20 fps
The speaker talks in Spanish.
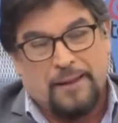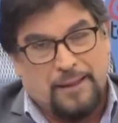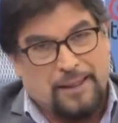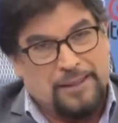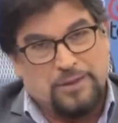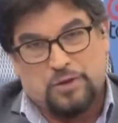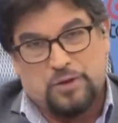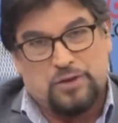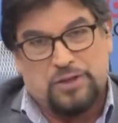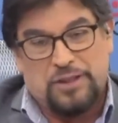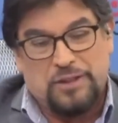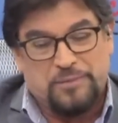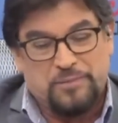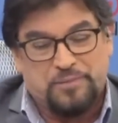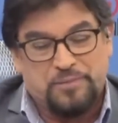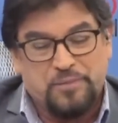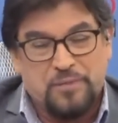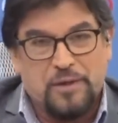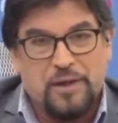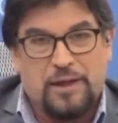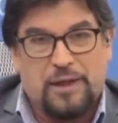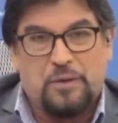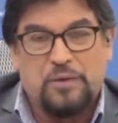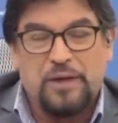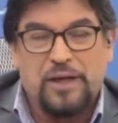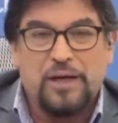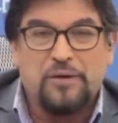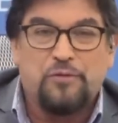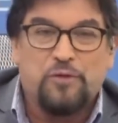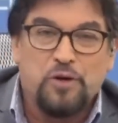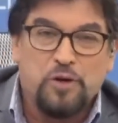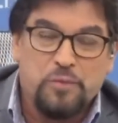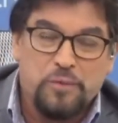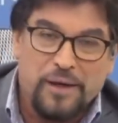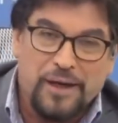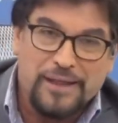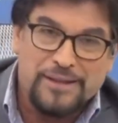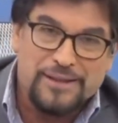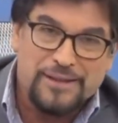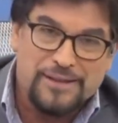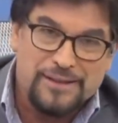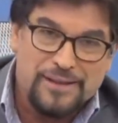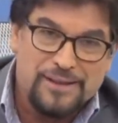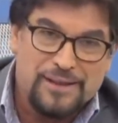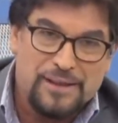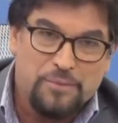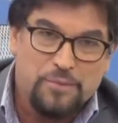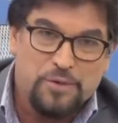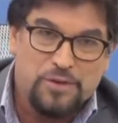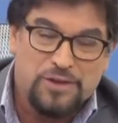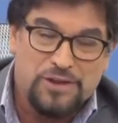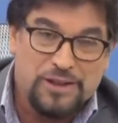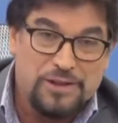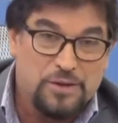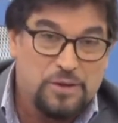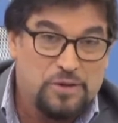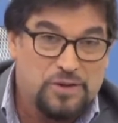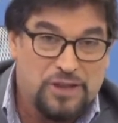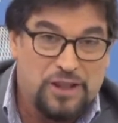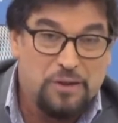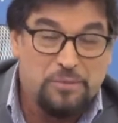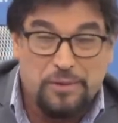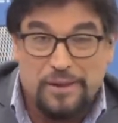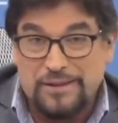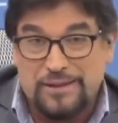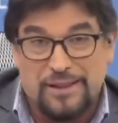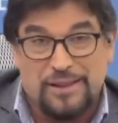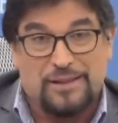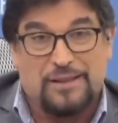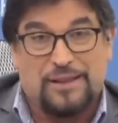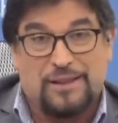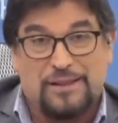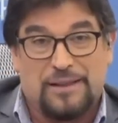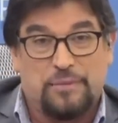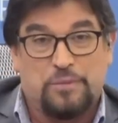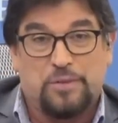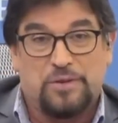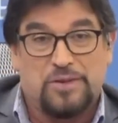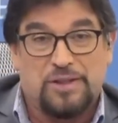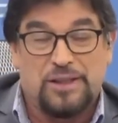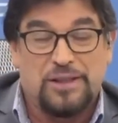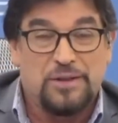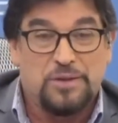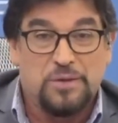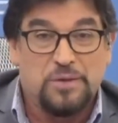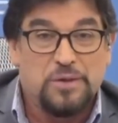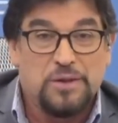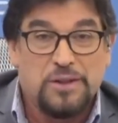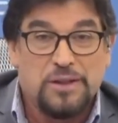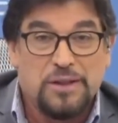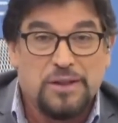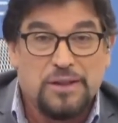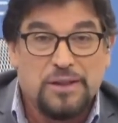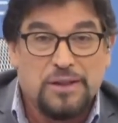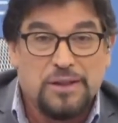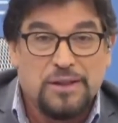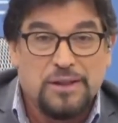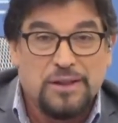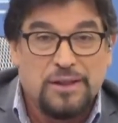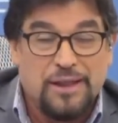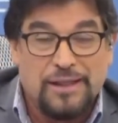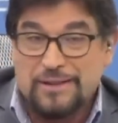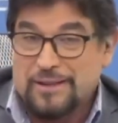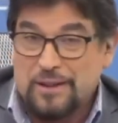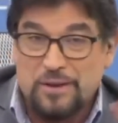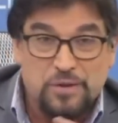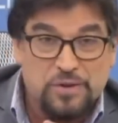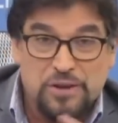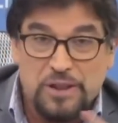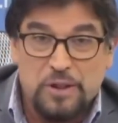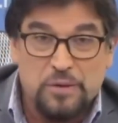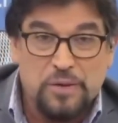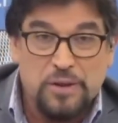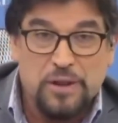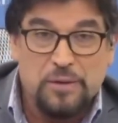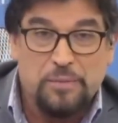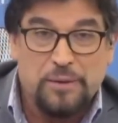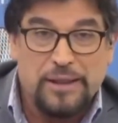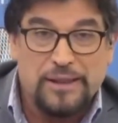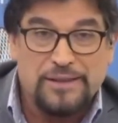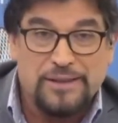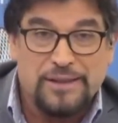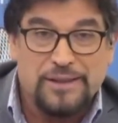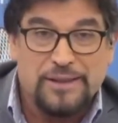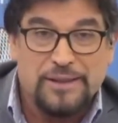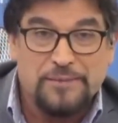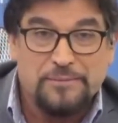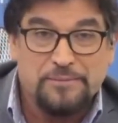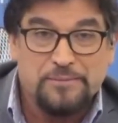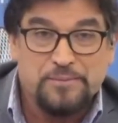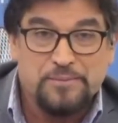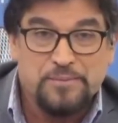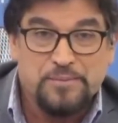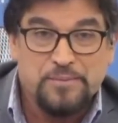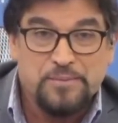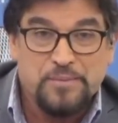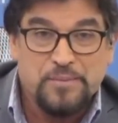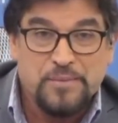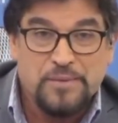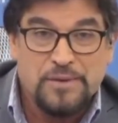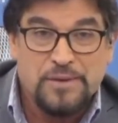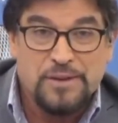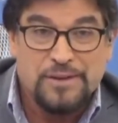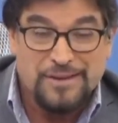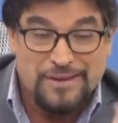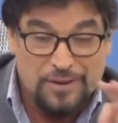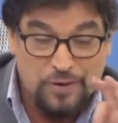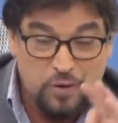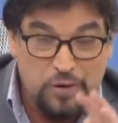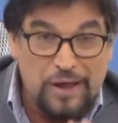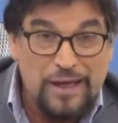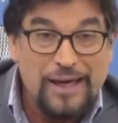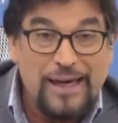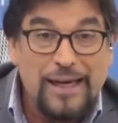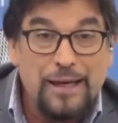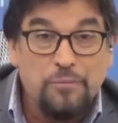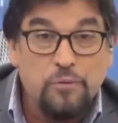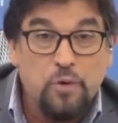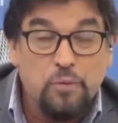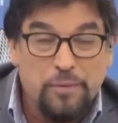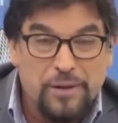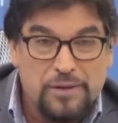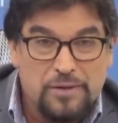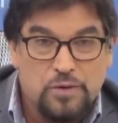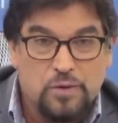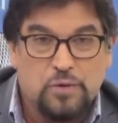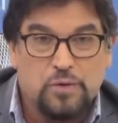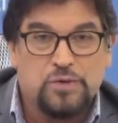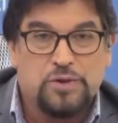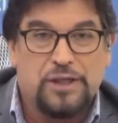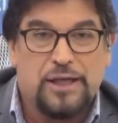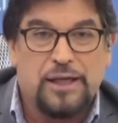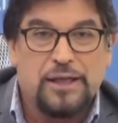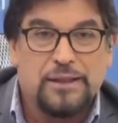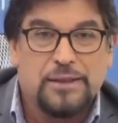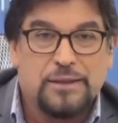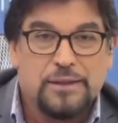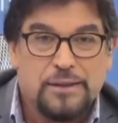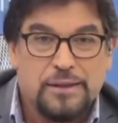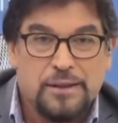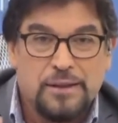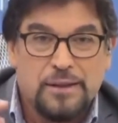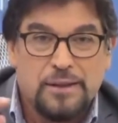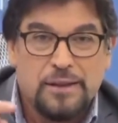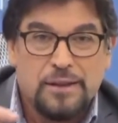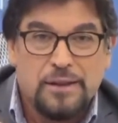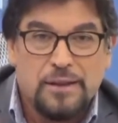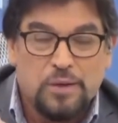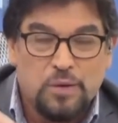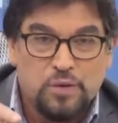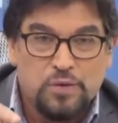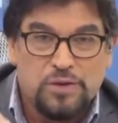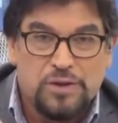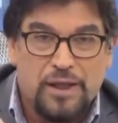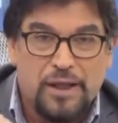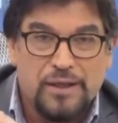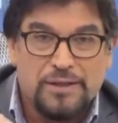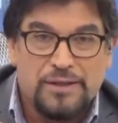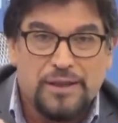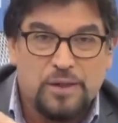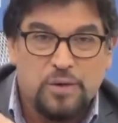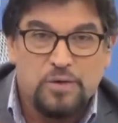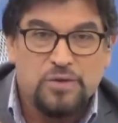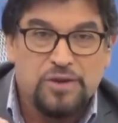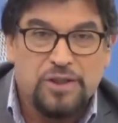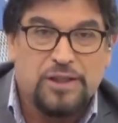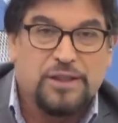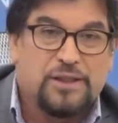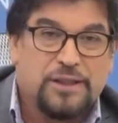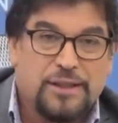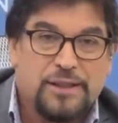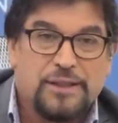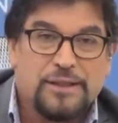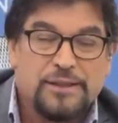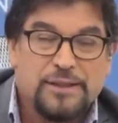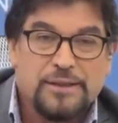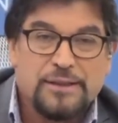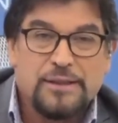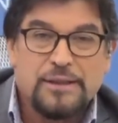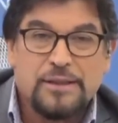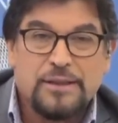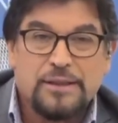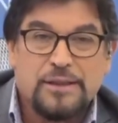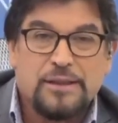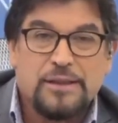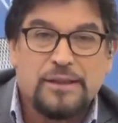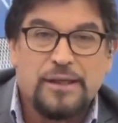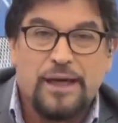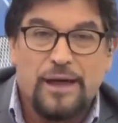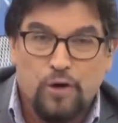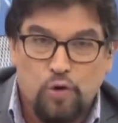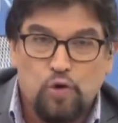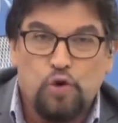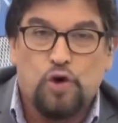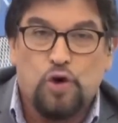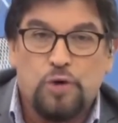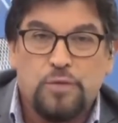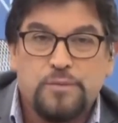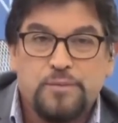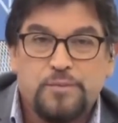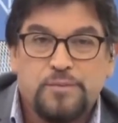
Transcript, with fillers: Eso sí, la única forma en que 70% sea más que 30% es que no se divida para 7 sino que en el momento crucial ustedes se concentren en uno.